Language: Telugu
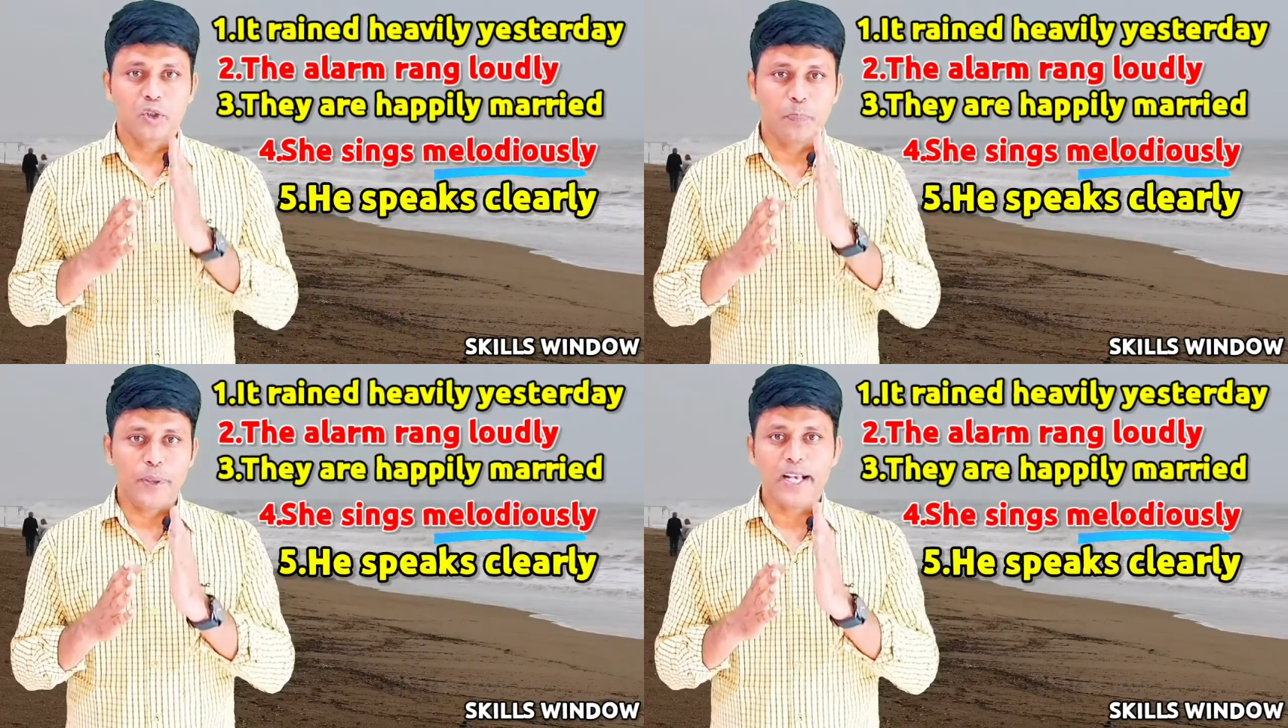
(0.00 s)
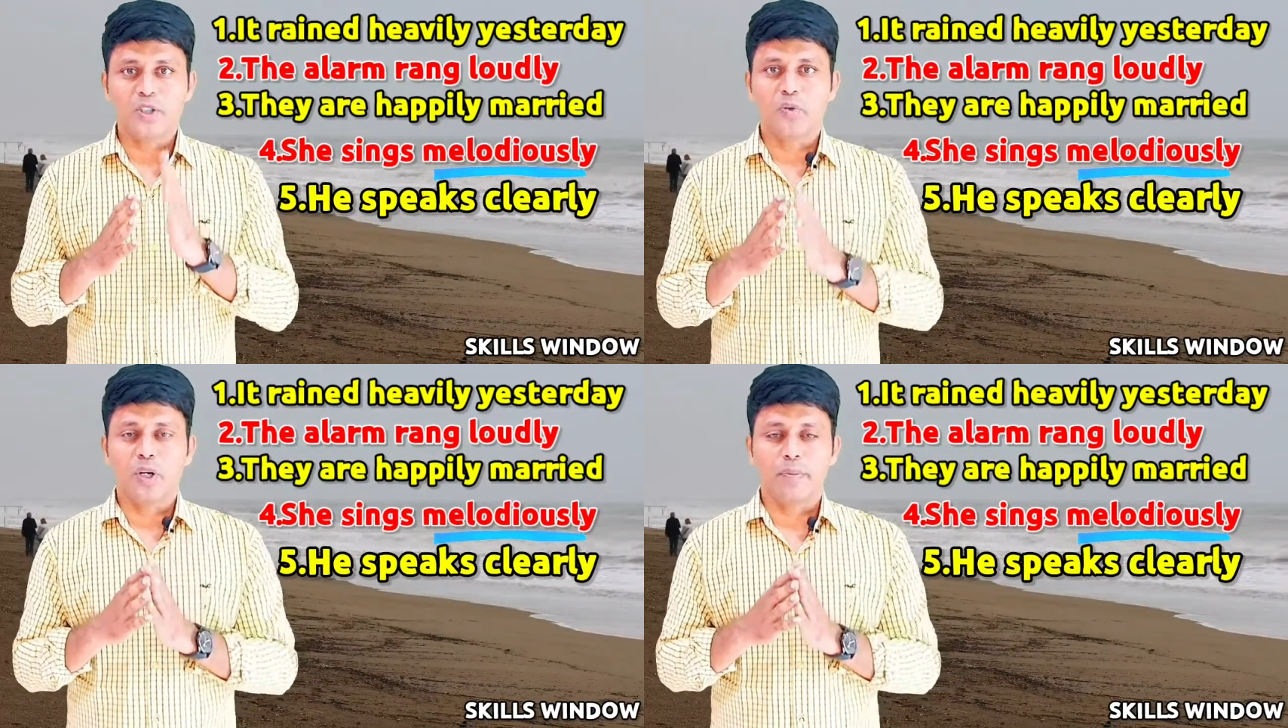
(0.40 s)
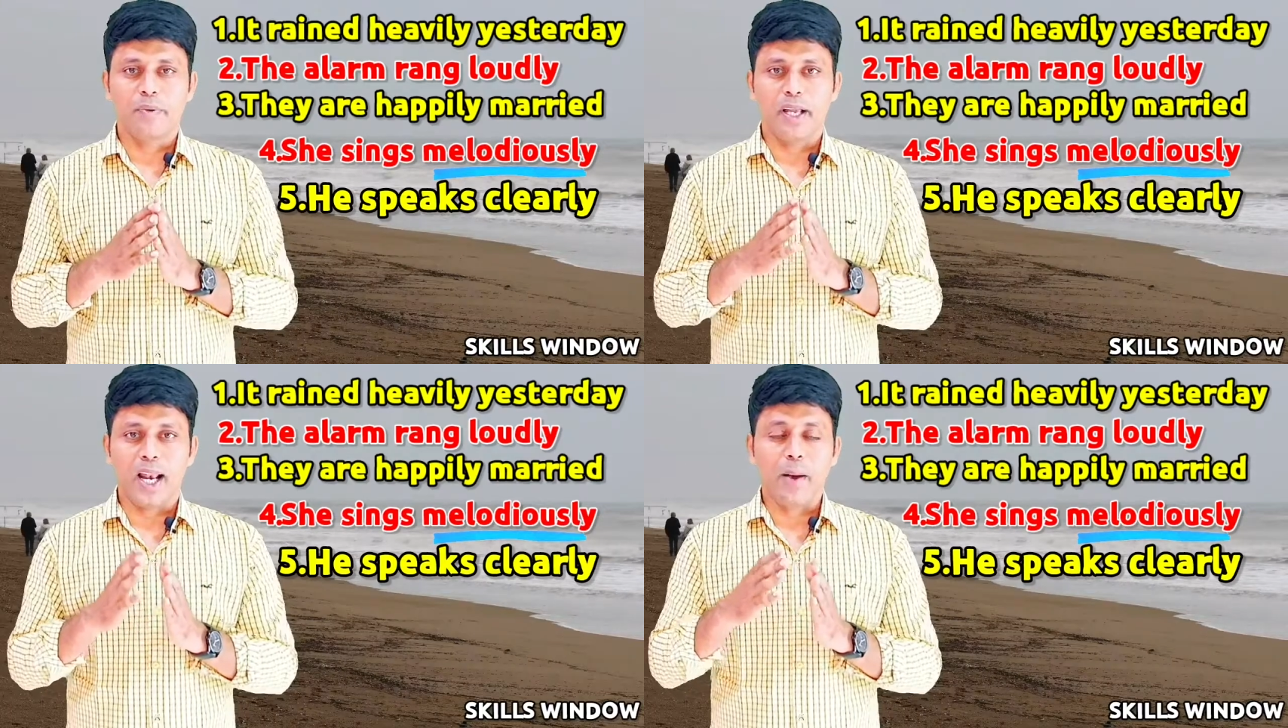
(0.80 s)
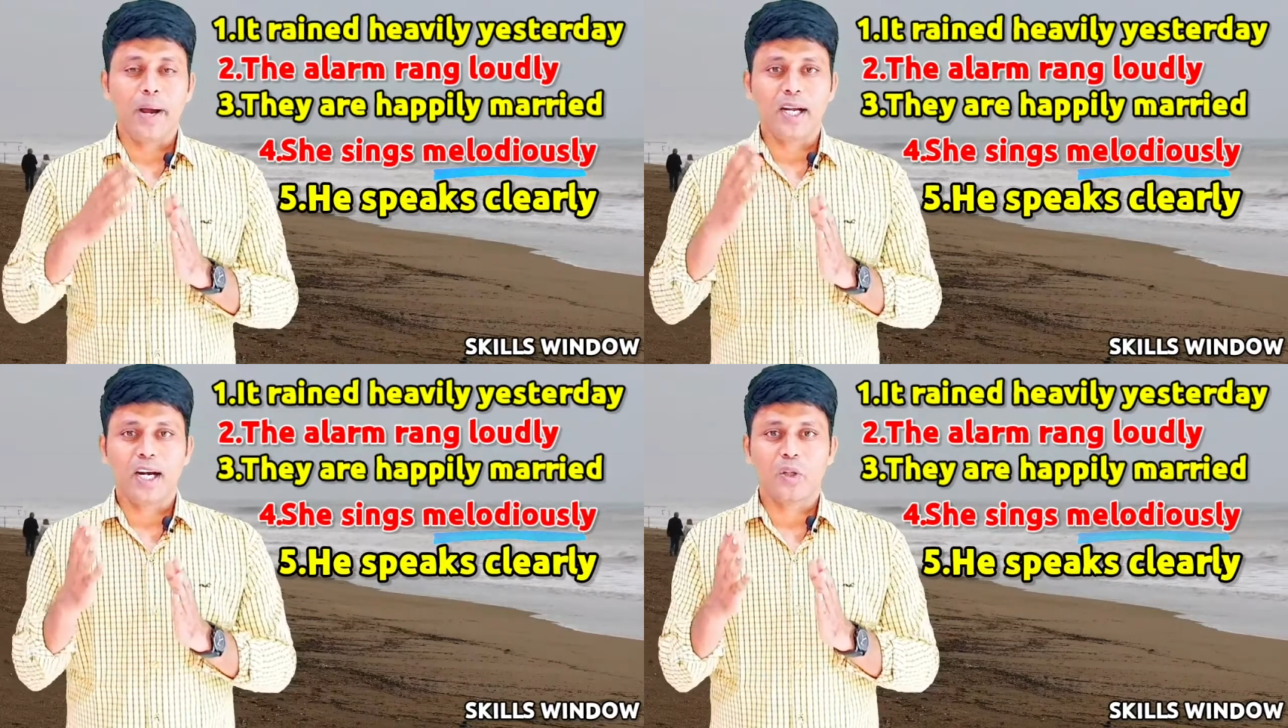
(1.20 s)
స్పీక్స్ వర్బ్ ఎలా
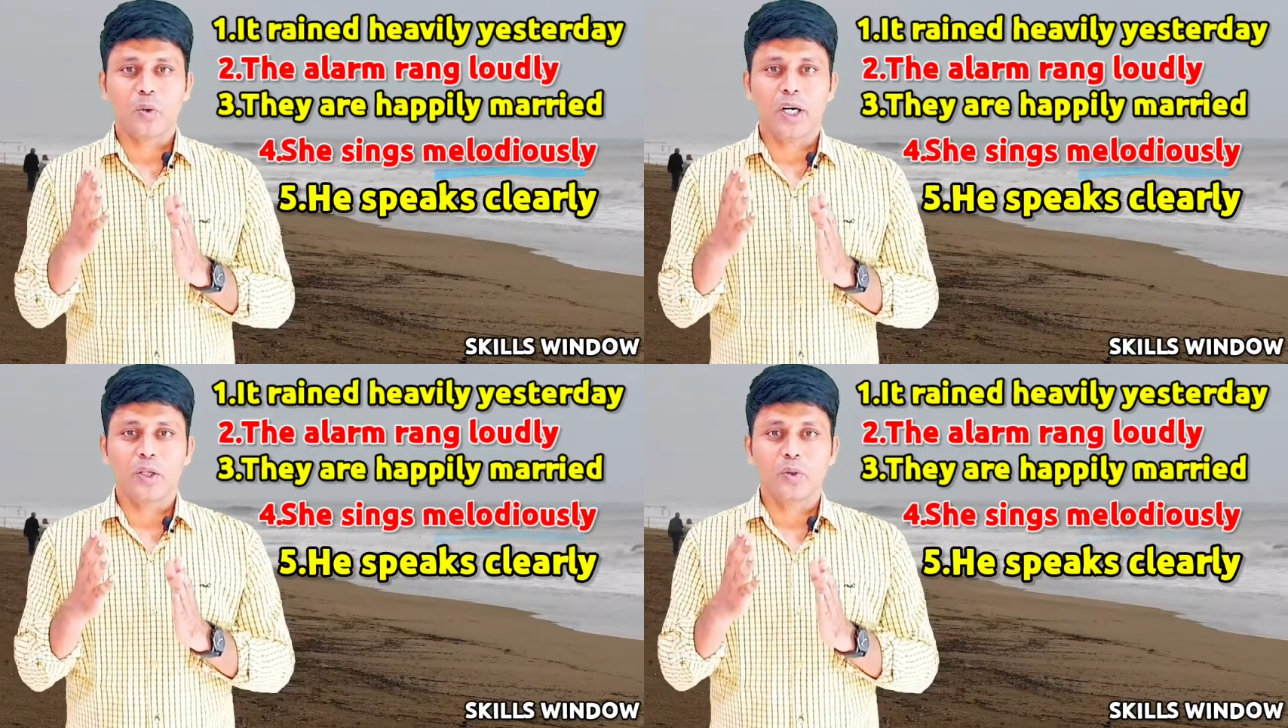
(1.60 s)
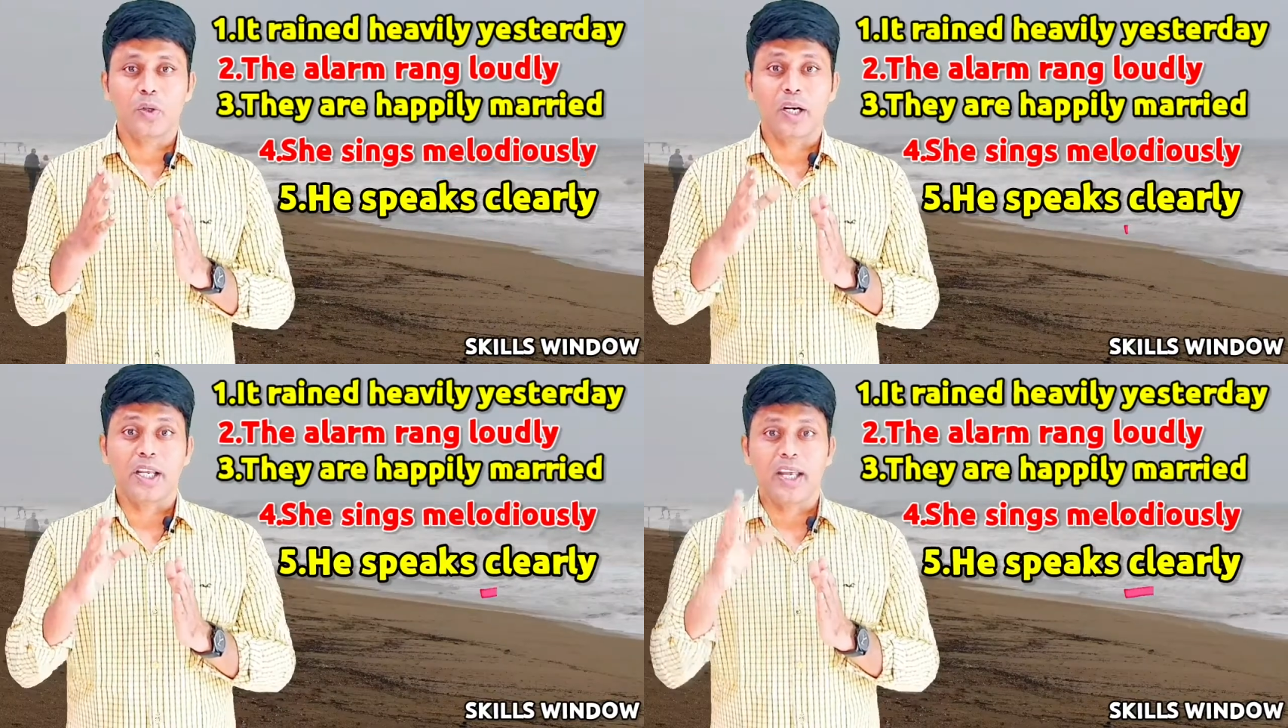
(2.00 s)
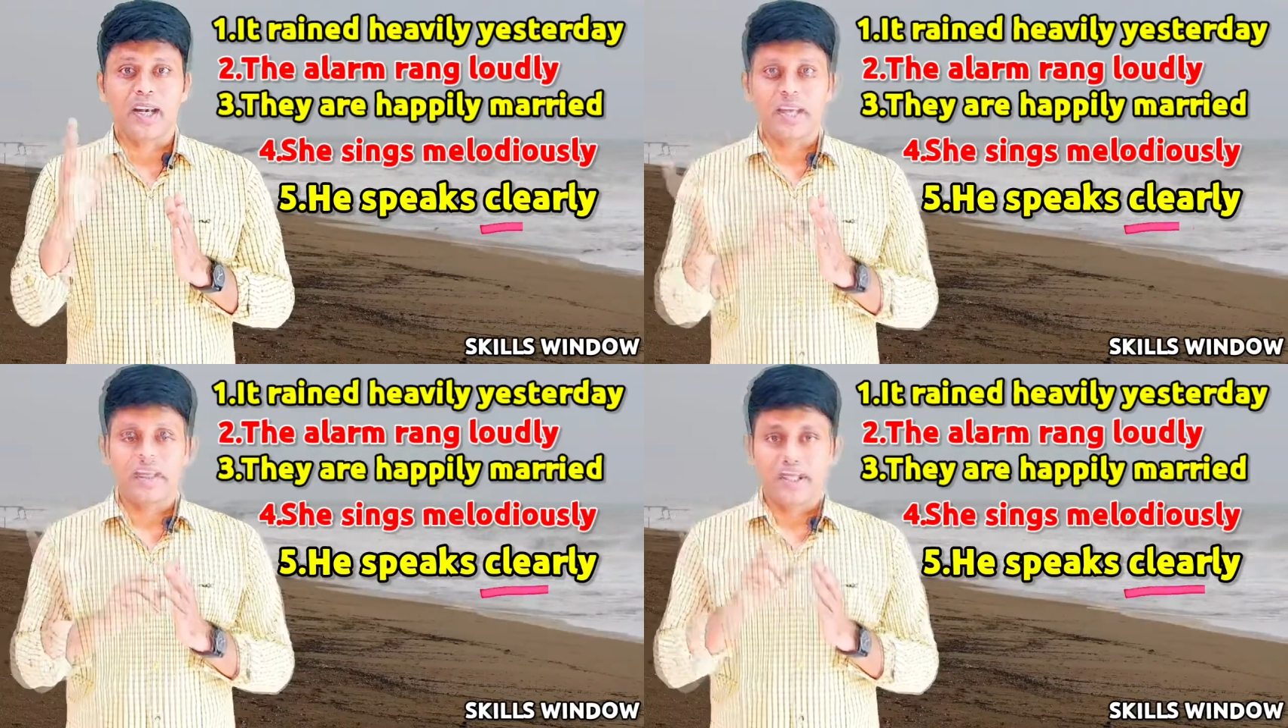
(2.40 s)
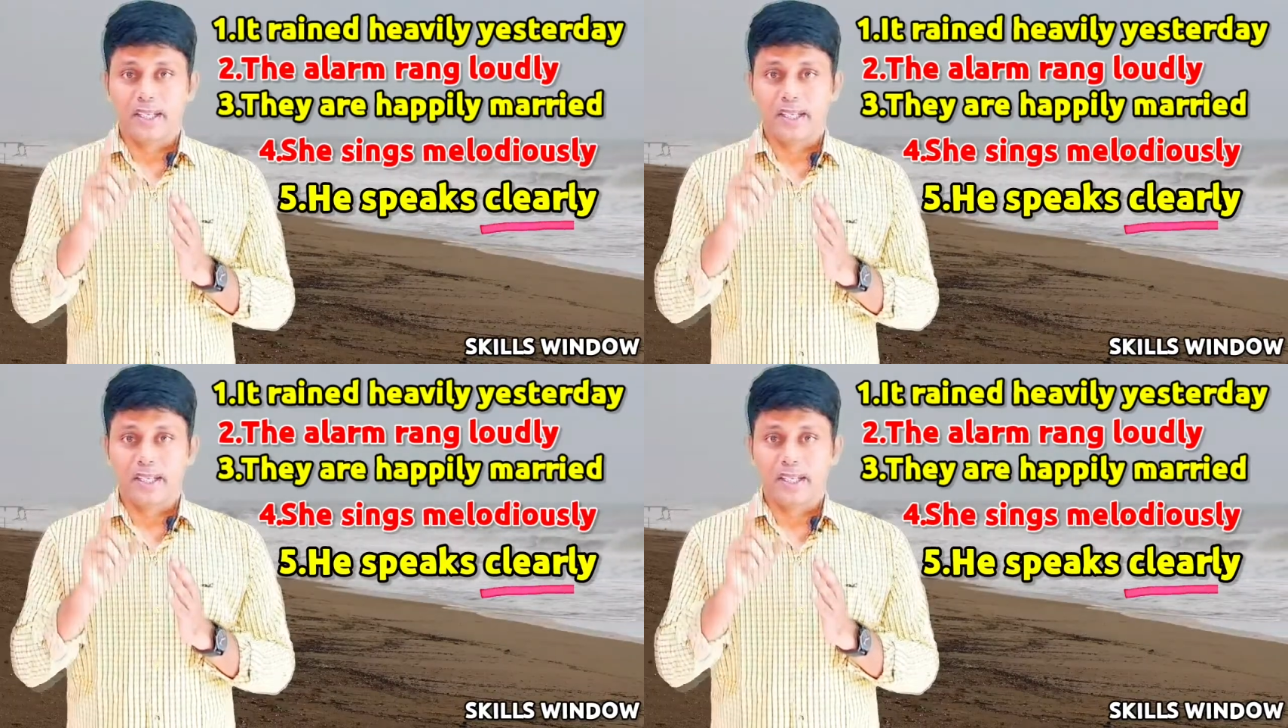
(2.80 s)
మాట్లాడుతున్నాడు క్లియర్లీ